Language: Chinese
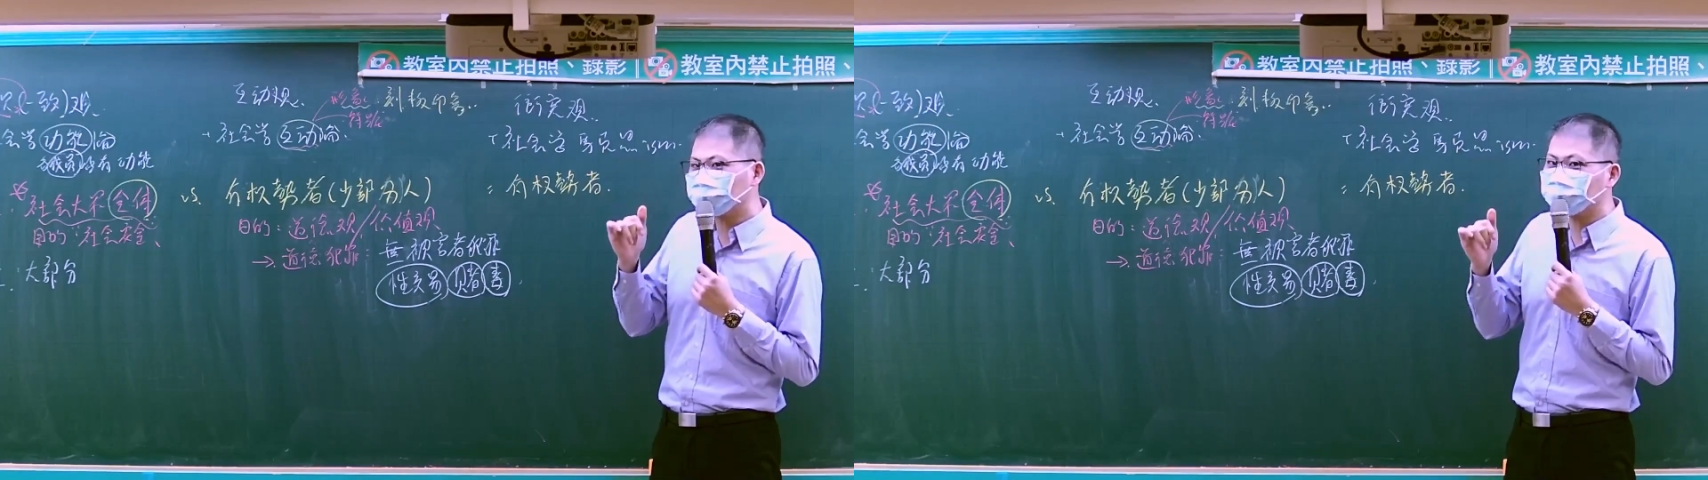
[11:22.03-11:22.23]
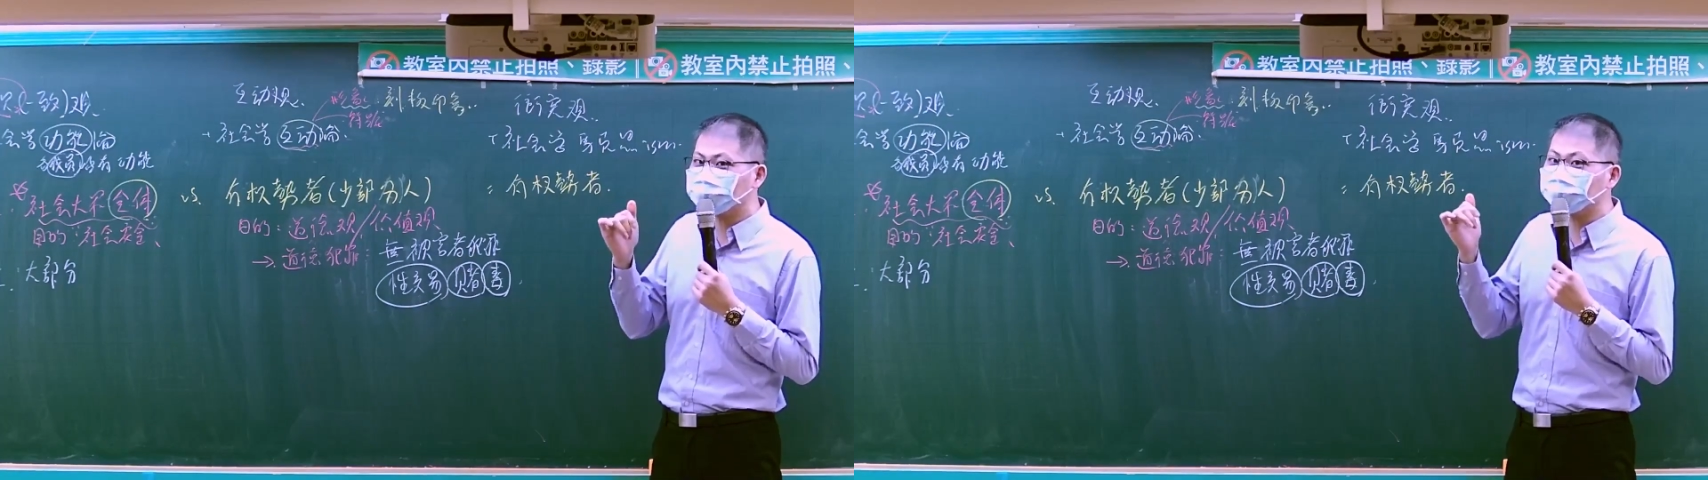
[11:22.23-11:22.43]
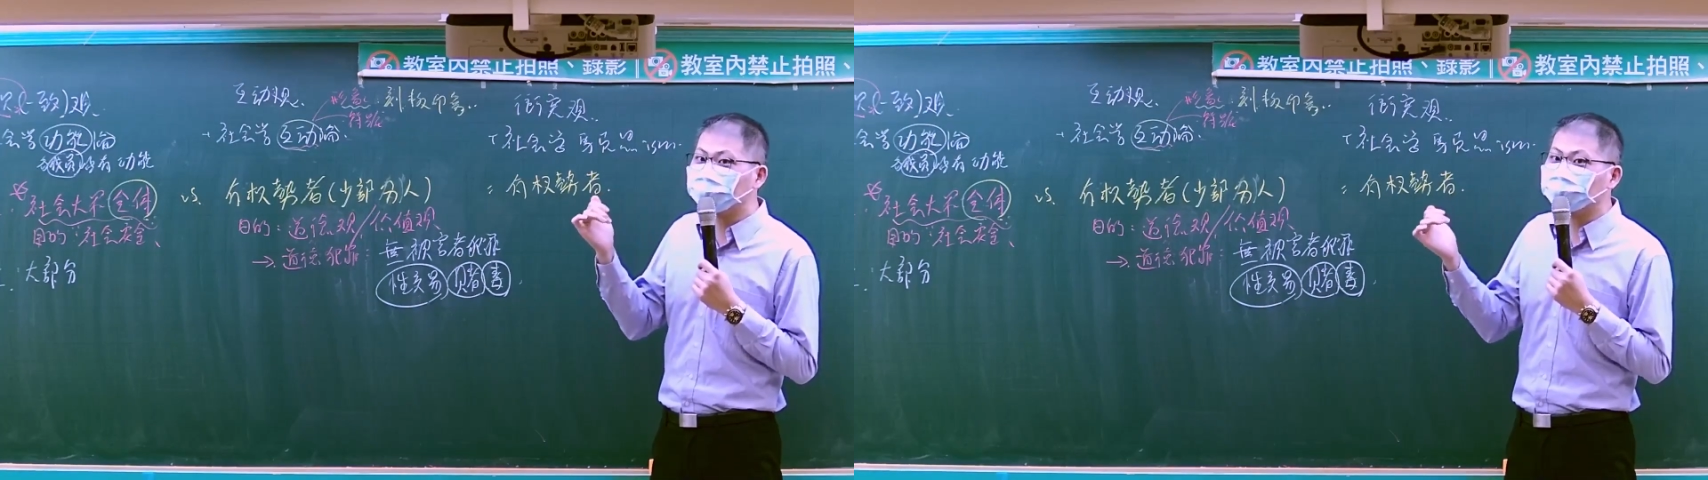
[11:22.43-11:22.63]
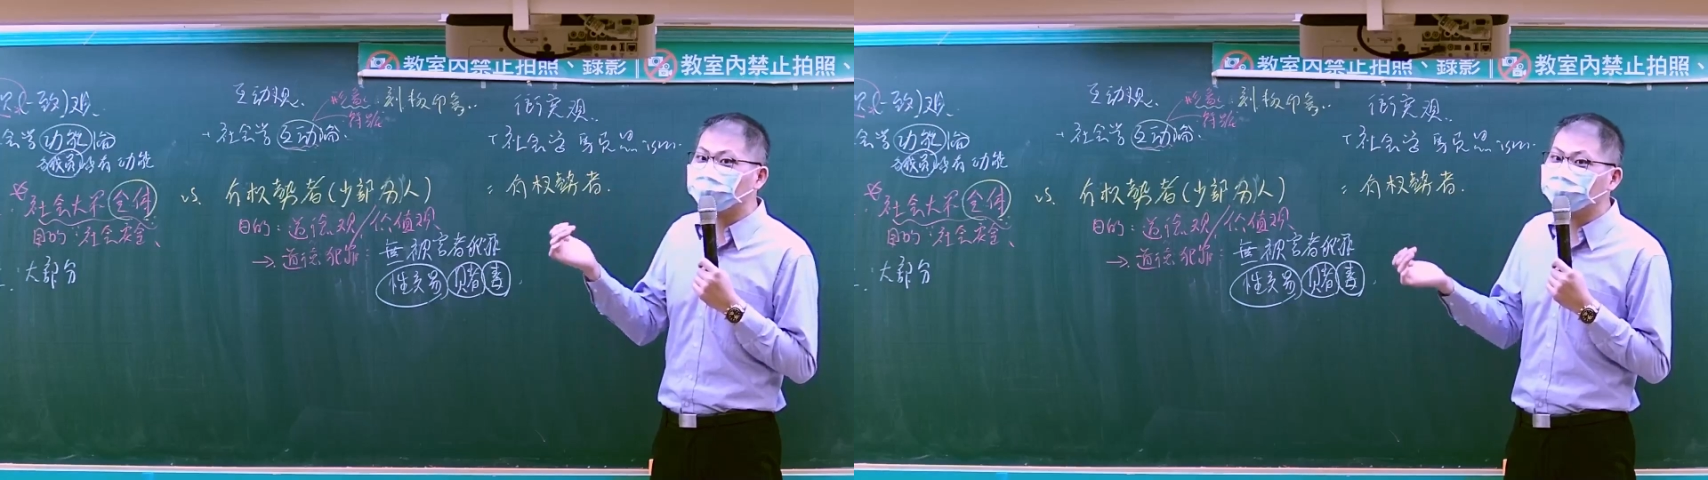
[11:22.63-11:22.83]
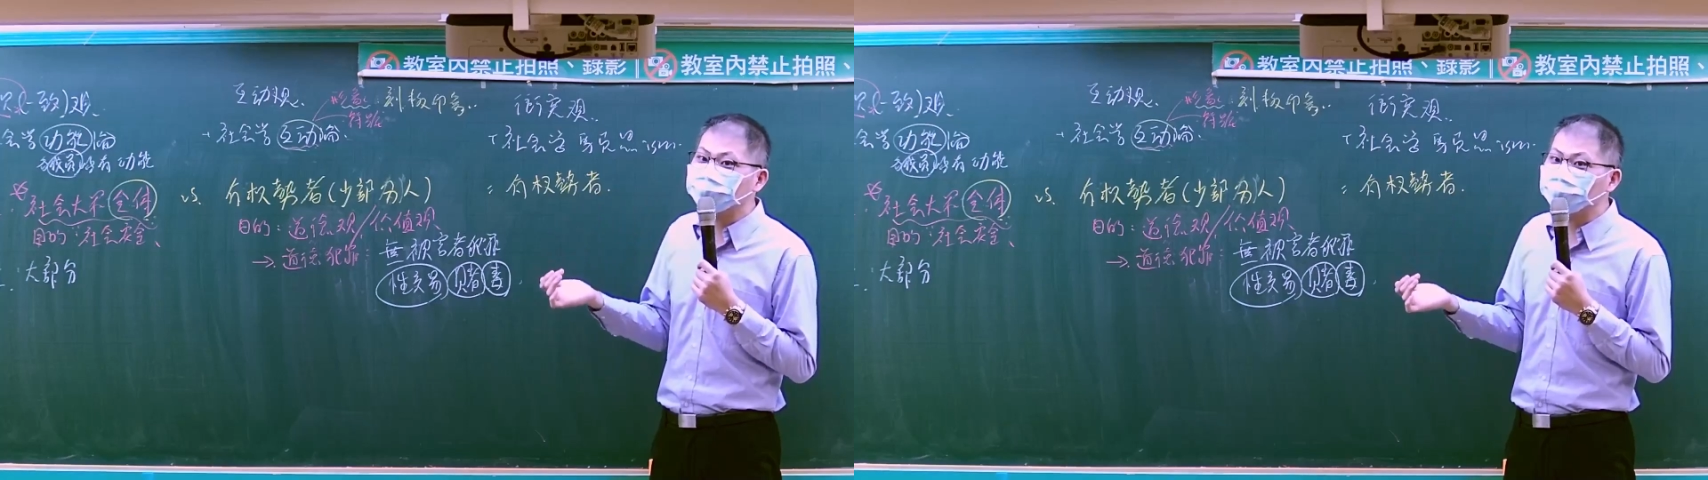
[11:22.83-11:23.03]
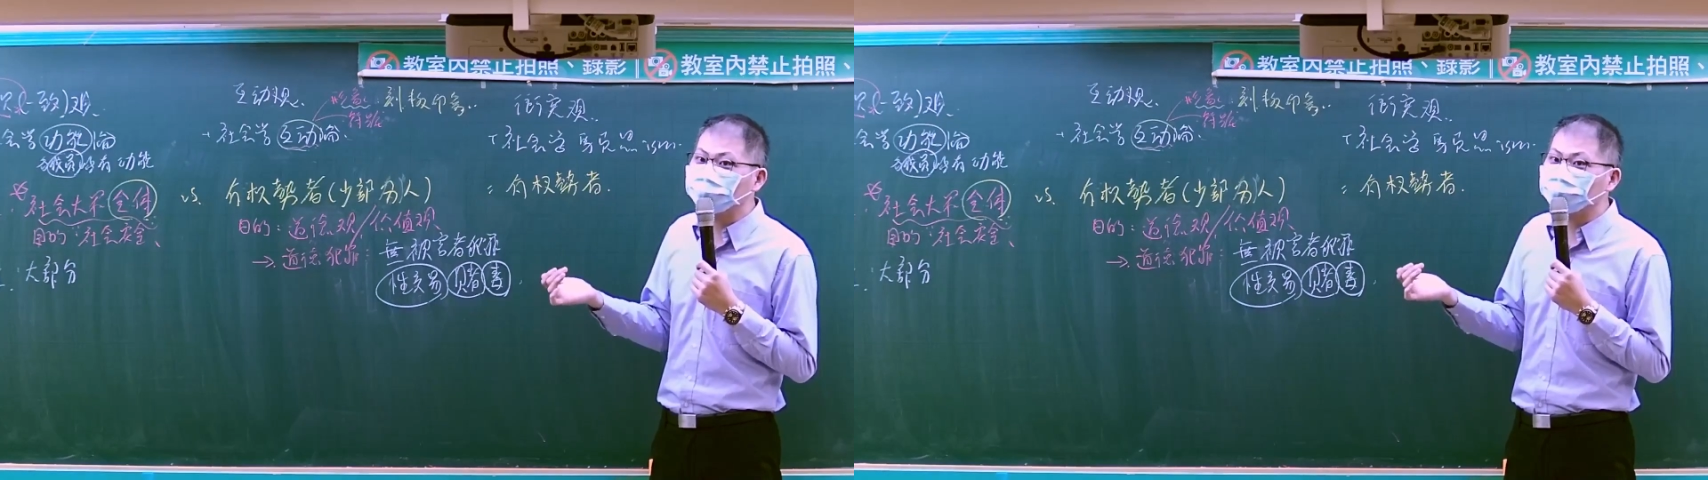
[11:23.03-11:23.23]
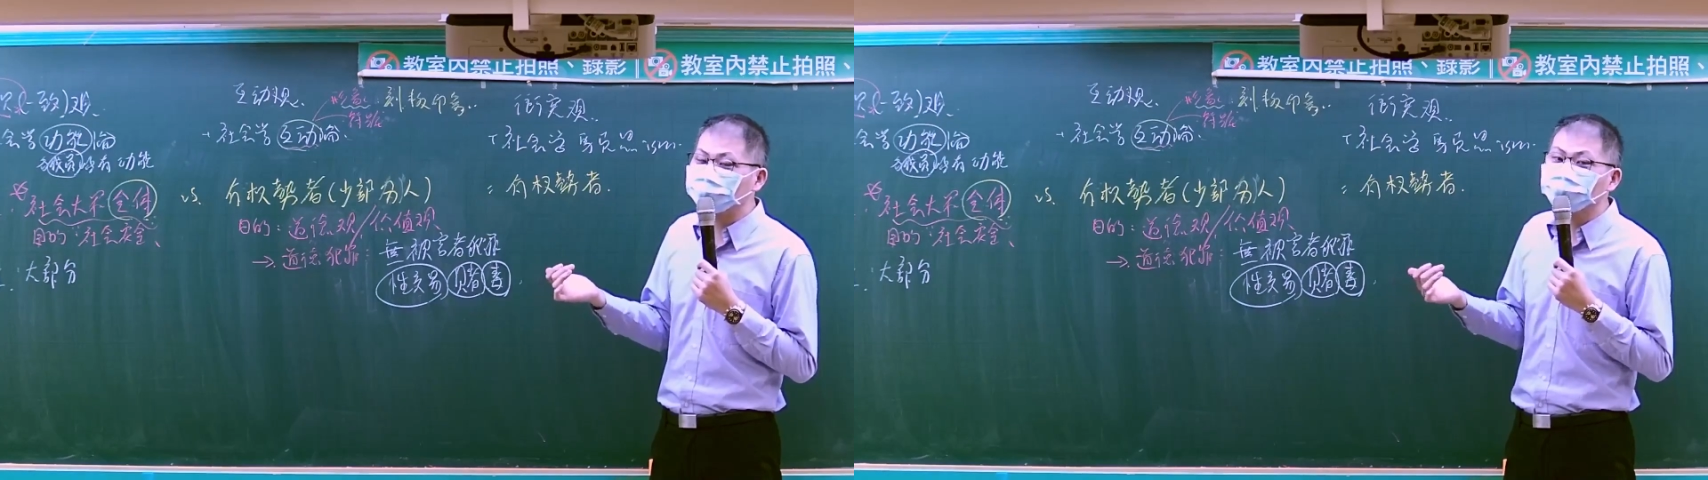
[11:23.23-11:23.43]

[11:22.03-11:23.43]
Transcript: 男是不是应该当犯罪？